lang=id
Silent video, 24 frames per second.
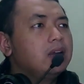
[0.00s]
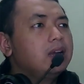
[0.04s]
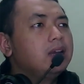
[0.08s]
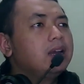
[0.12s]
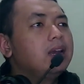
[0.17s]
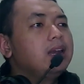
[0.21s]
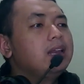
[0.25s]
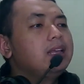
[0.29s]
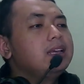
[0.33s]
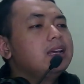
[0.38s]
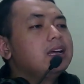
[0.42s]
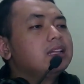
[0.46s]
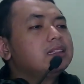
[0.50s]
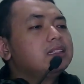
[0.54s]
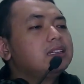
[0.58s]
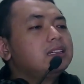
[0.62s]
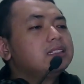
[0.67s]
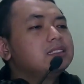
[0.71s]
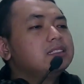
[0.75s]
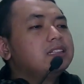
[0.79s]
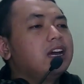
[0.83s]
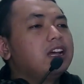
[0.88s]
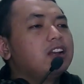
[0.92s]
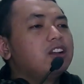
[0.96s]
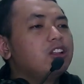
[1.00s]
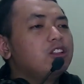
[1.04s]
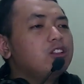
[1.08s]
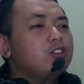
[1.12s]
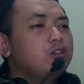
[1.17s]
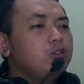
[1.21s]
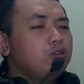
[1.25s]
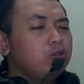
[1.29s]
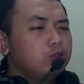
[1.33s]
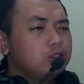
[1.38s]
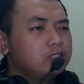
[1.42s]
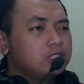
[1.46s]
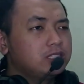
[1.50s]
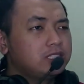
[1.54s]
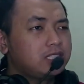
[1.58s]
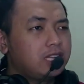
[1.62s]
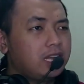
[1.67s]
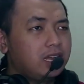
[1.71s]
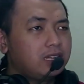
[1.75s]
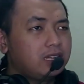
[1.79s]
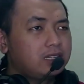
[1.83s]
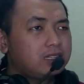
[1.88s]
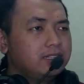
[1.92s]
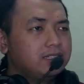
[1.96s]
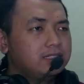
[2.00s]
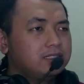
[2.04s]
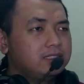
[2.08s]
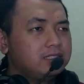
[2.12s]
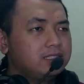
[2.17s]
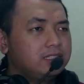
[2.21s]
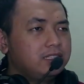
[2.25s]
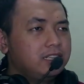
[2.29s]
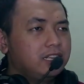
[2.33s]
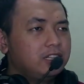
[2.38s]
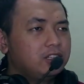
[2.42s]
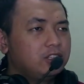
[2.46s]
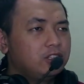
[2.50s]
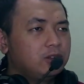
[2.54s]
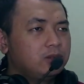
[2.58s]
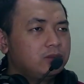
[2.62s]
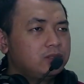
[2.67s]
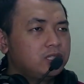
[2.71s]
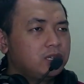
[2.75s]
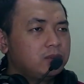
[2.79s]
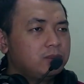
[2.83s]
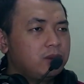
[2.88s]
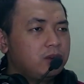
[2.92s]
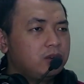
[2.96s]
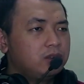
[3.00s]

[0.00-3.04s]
Ngeliat Earth Garon rusak. Si Gentong coba